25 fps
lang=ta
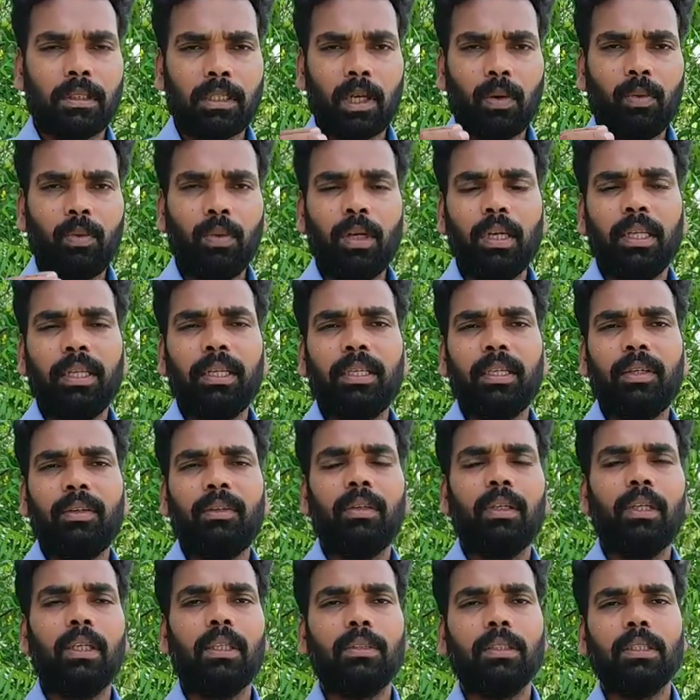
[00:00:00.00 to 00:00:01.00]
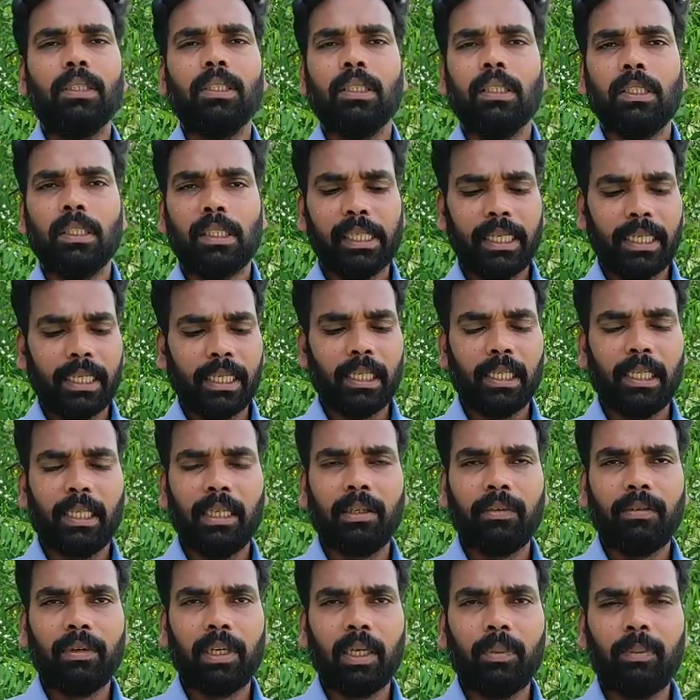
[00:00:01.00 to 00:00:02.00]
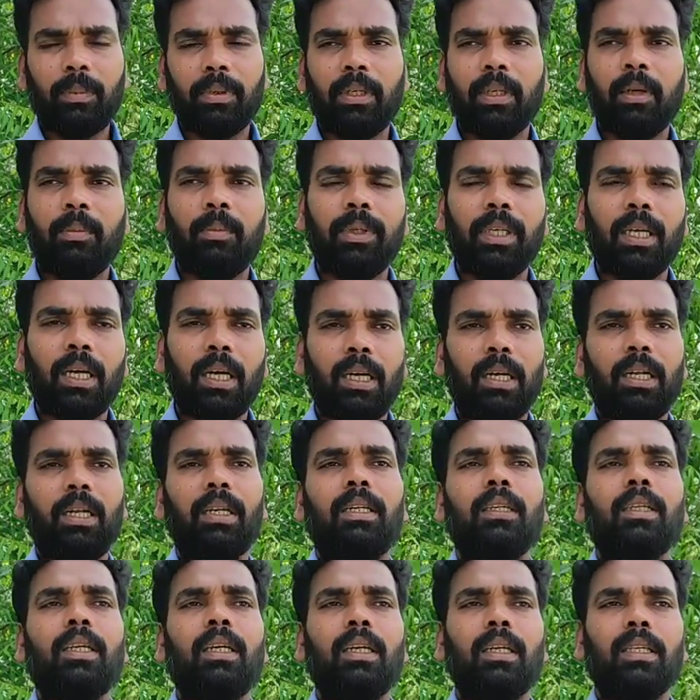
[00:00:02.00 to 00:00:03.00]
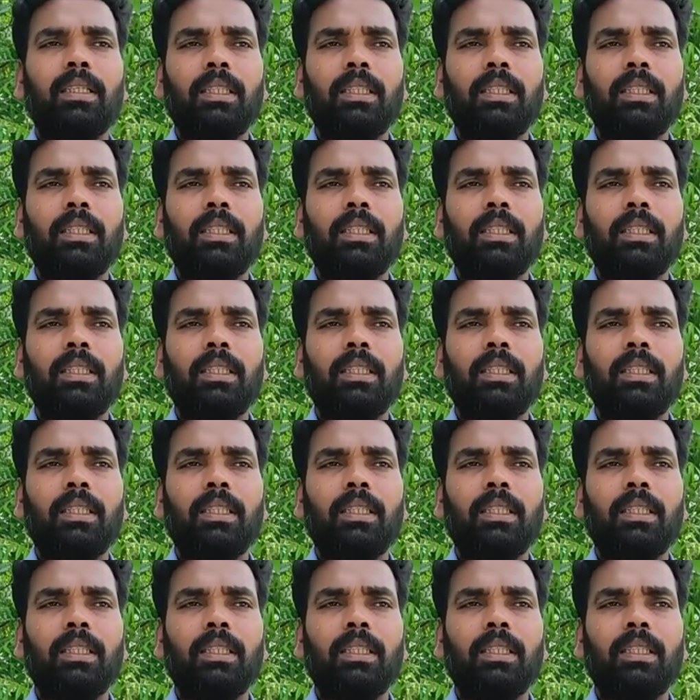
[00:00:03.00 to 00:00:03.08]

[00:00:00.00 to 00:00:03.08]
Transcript: டவுனில் இருக்கிறவங்களுக்கும் இது கிடைக்கிறதுக்கான வாய்ப்பு கம்மி ஆனால்